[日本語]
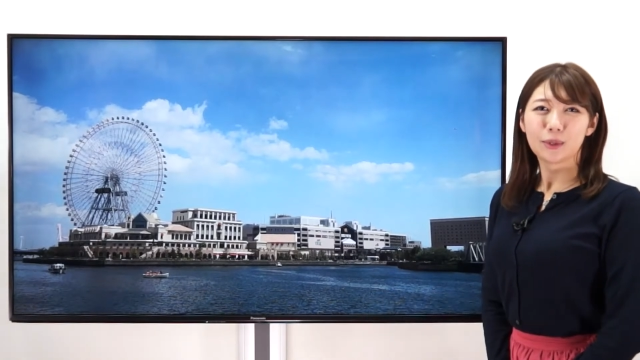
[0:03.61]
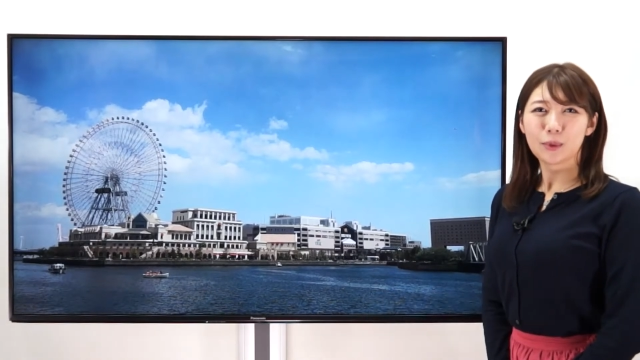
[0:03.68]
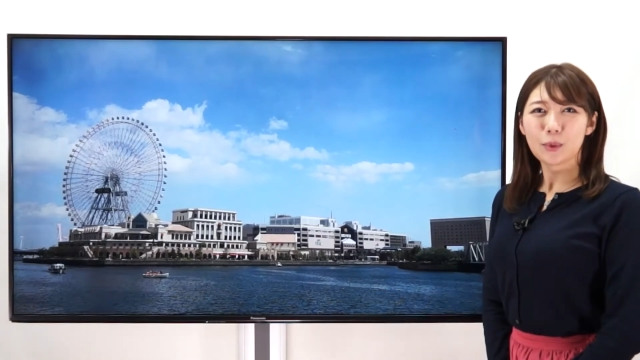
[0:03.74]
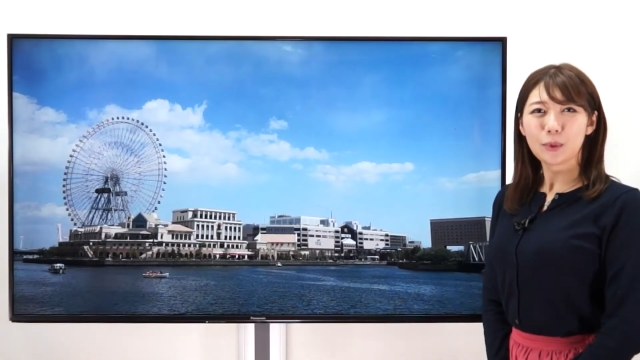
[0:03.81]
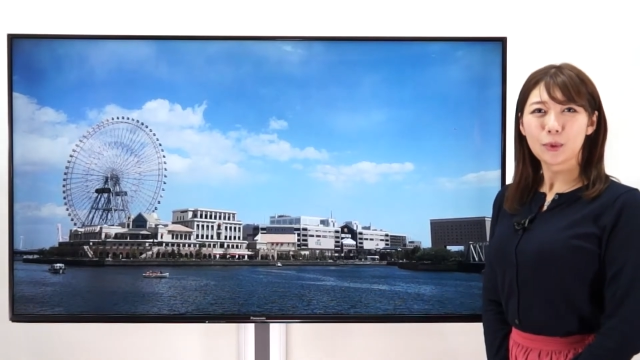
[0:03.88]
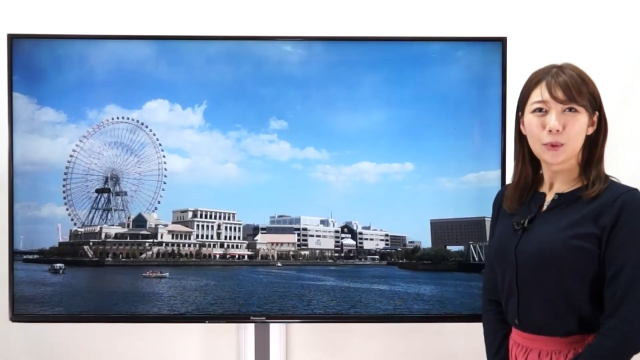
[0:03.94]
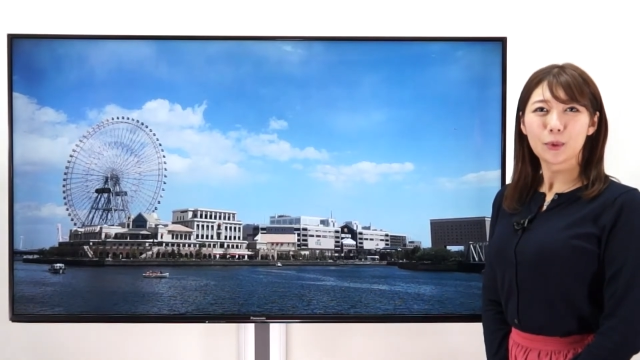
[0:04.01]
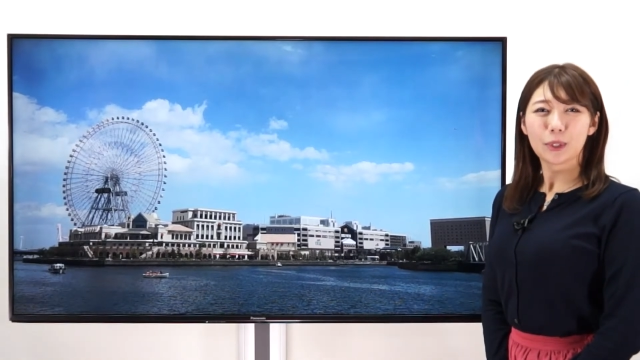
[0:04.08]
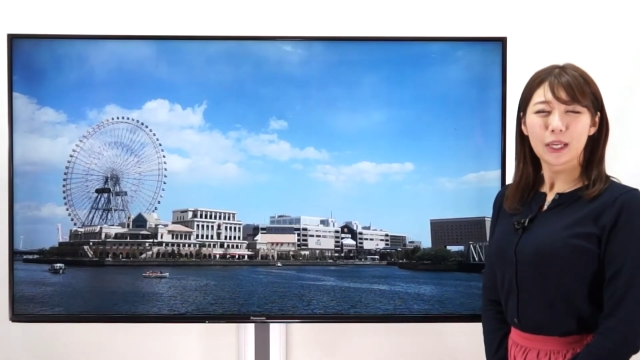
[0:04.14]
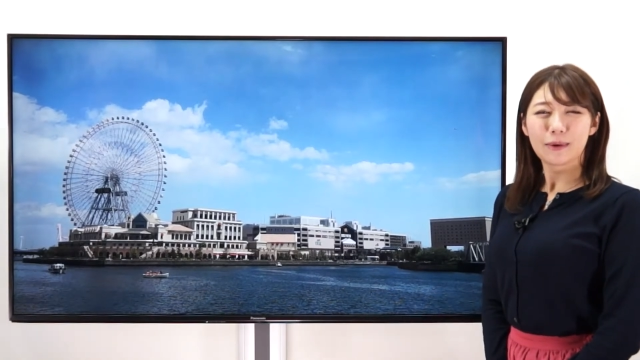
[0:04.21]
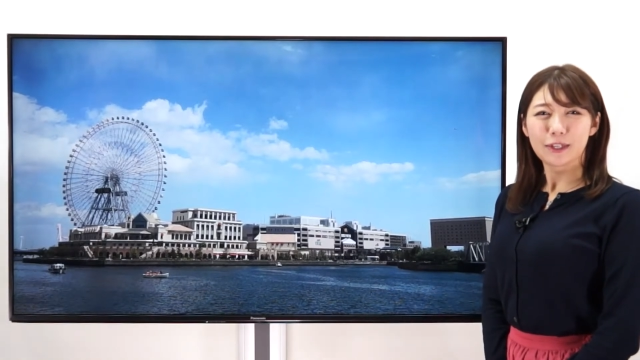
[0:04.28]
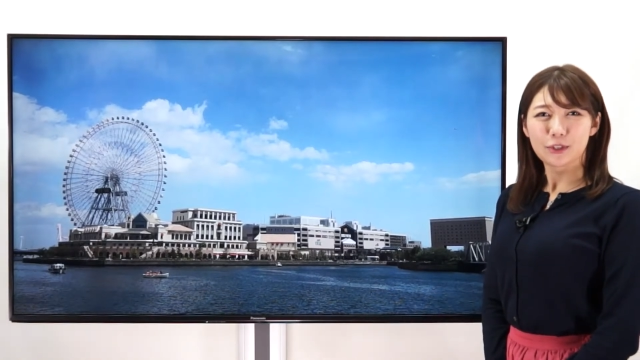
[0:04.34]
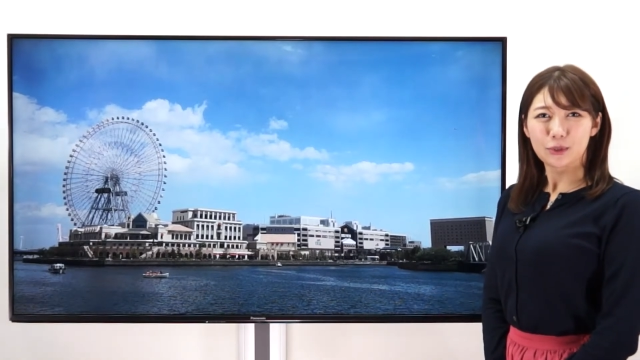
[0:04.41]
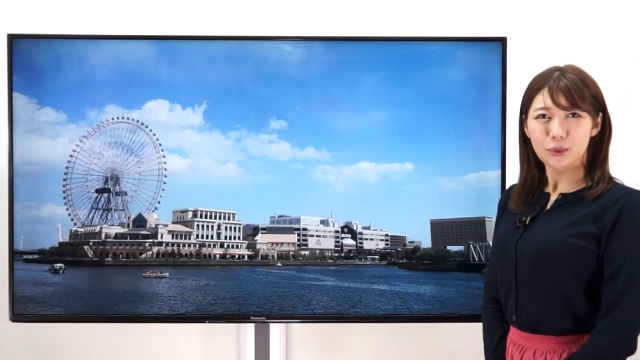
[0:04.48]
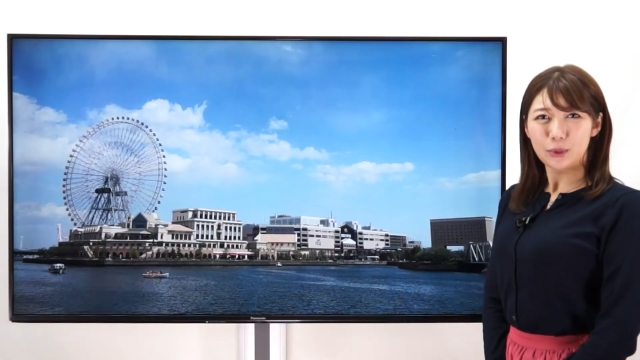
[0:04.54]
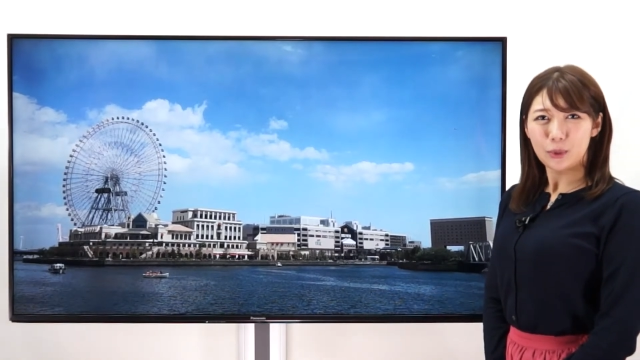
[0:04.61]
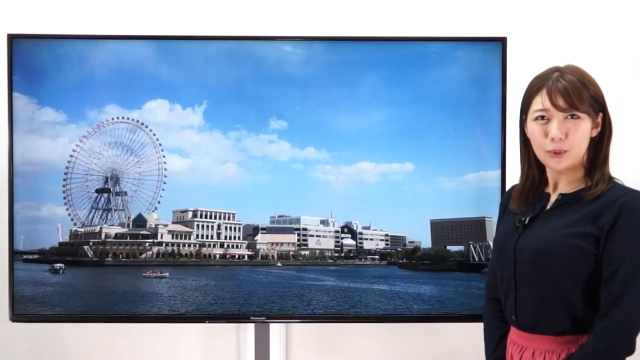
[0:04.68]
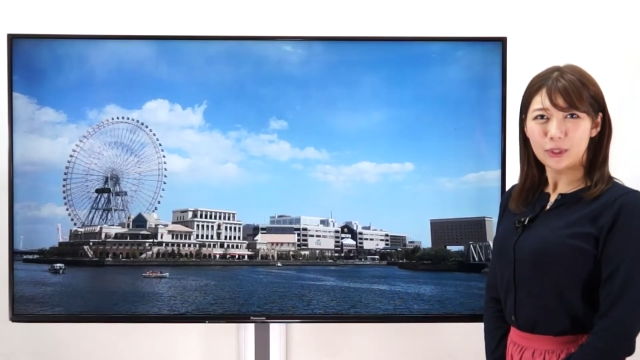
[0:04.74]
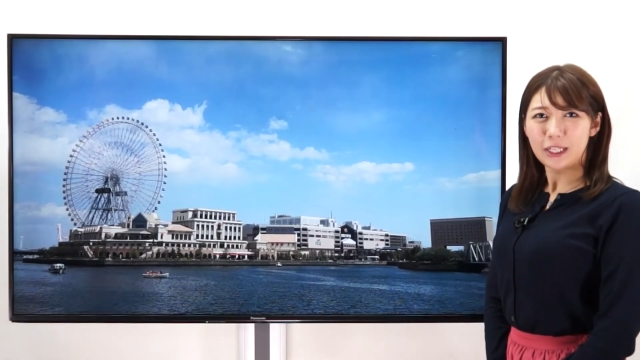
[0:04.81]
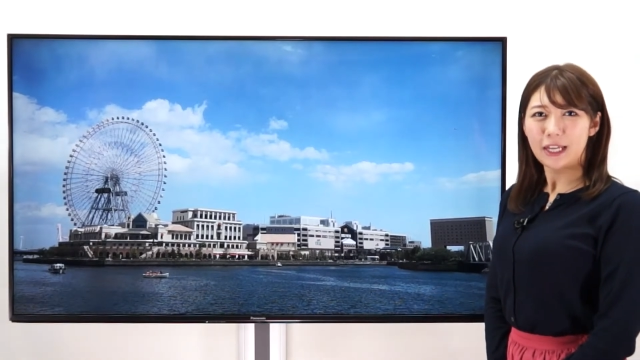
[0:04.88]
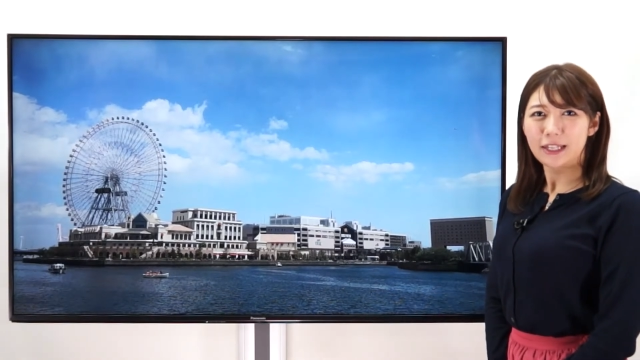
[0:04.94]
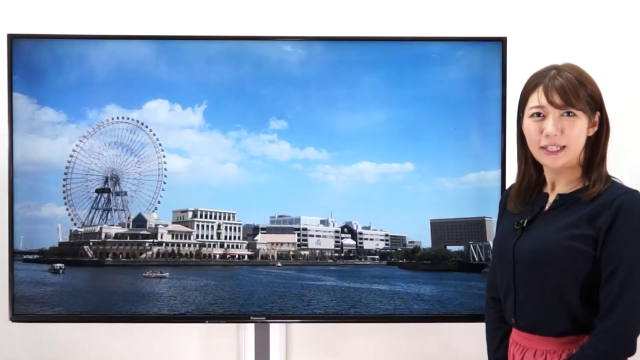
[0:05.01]
東京では じゅう
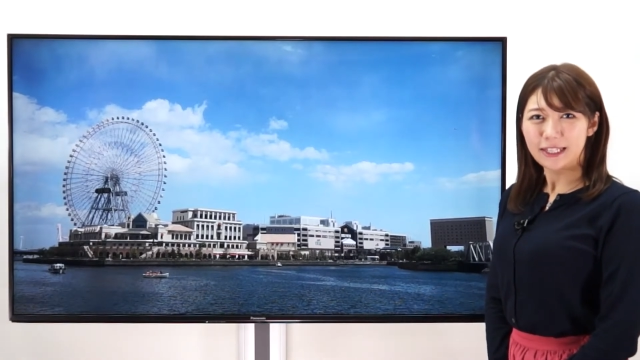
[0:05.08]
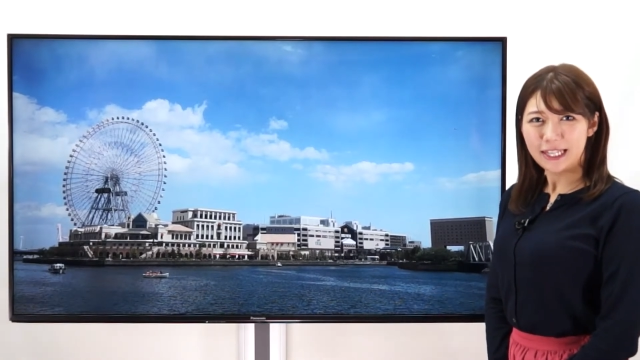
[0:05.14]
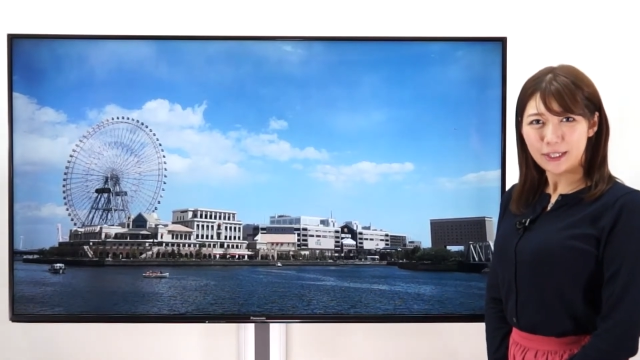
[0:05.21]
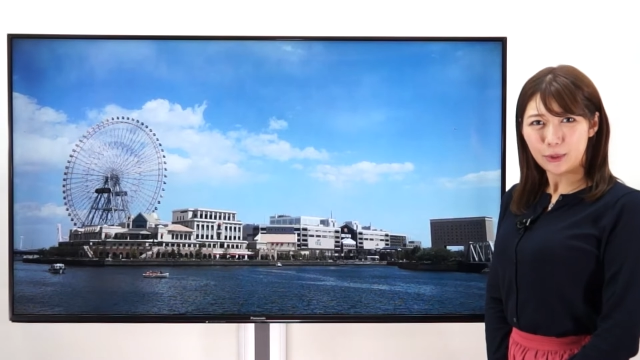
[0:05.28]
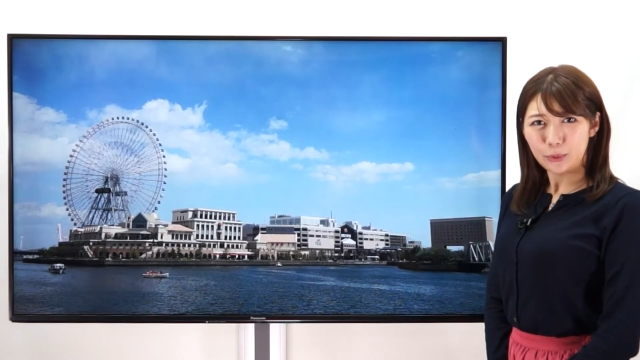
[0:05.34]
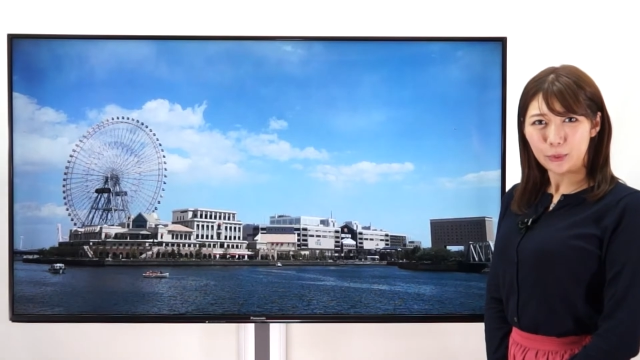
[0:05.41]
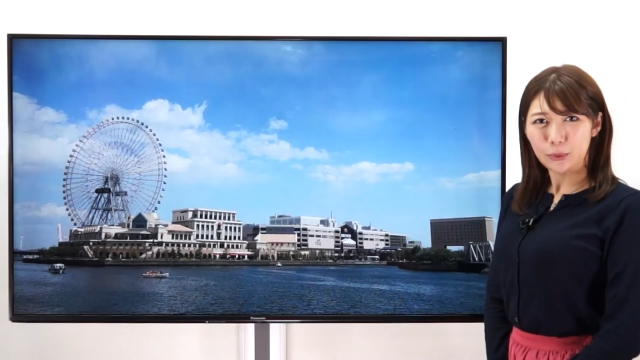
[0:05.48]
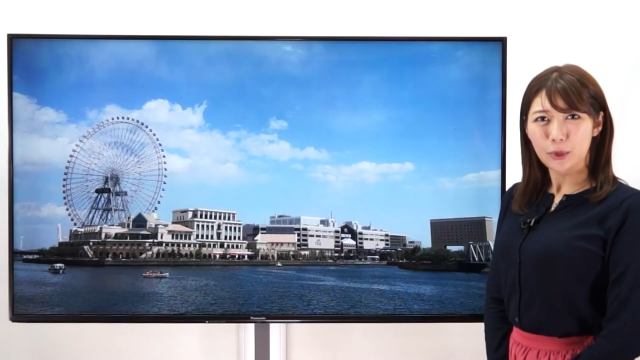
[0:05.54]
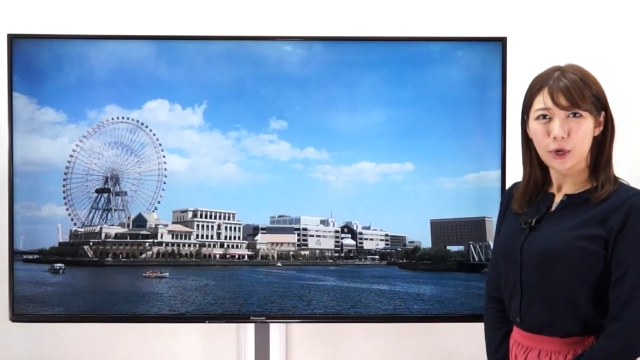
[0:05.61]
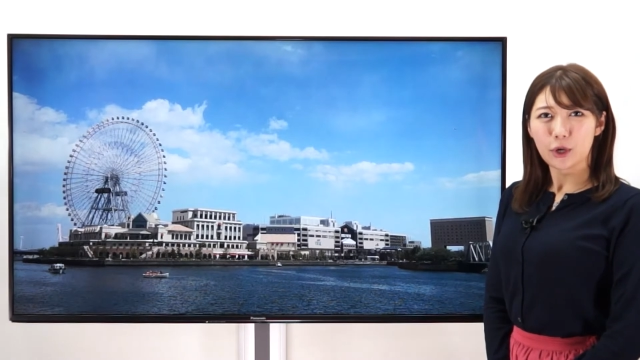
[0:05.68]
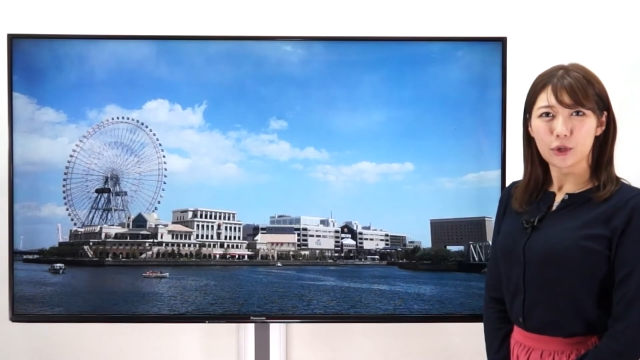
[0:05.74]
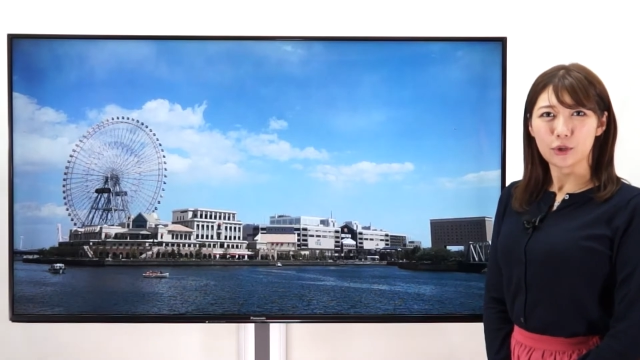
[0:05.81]
よんてんなな 度と